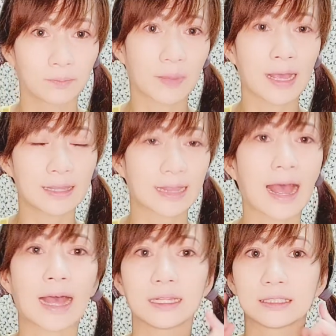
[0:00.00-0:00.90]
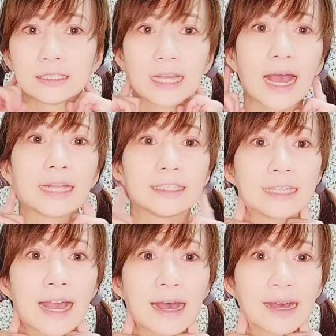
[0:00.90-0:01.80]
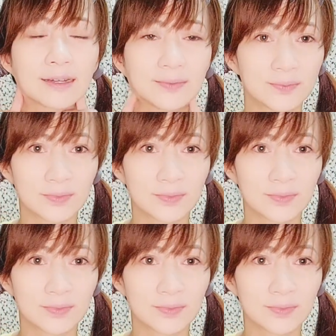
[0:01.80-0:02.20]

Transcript: 拍打以及按压，